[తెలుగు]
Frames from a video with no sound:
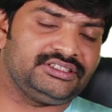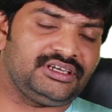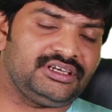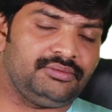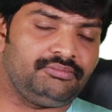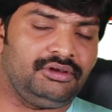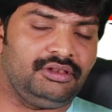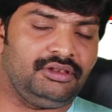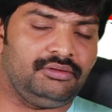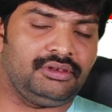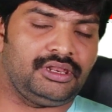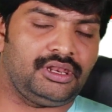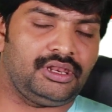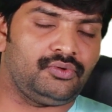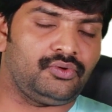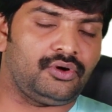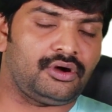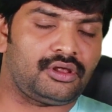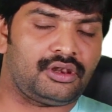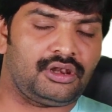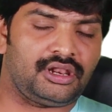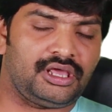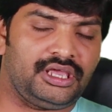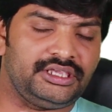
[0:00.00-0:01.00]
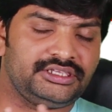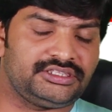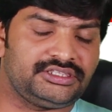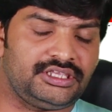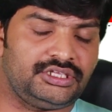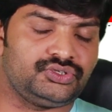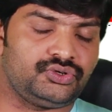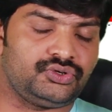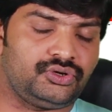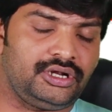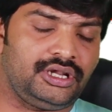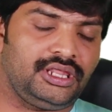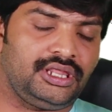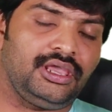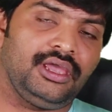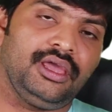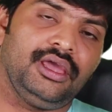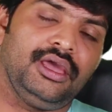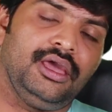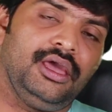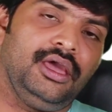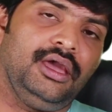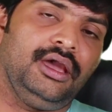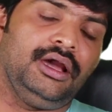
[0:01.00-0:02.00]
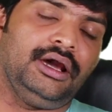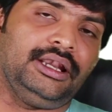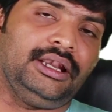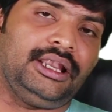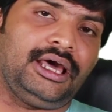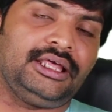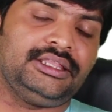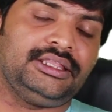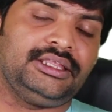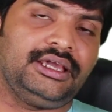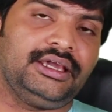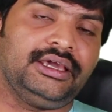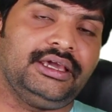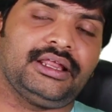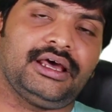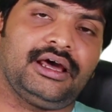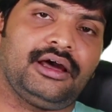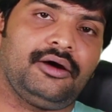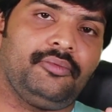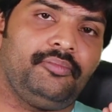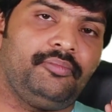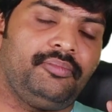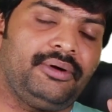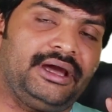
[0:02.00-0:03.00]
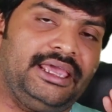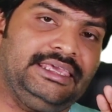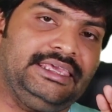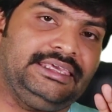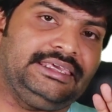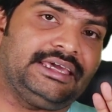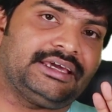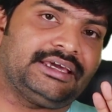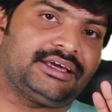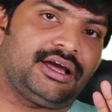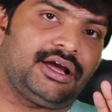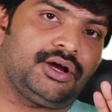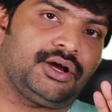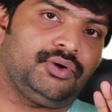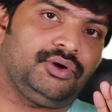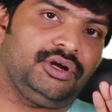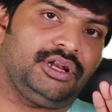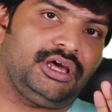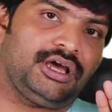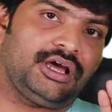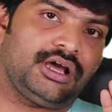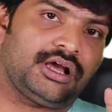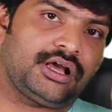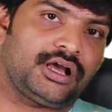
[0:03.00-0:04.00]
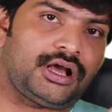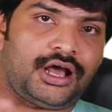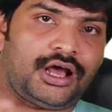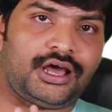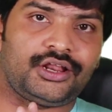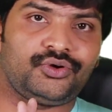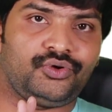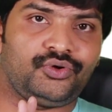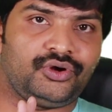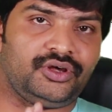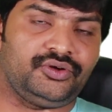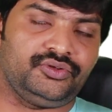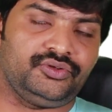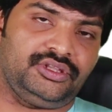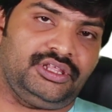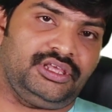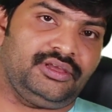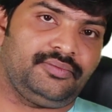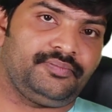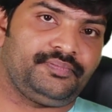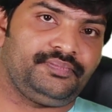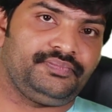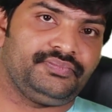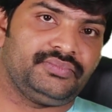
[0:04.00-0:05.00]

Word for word: ఎగ్జాంపుల్ నేను ఓరల్గా ఇస్తాను చూడండి నా దగ్గర బైకే కాకుండా కార్ కూడా ఉంది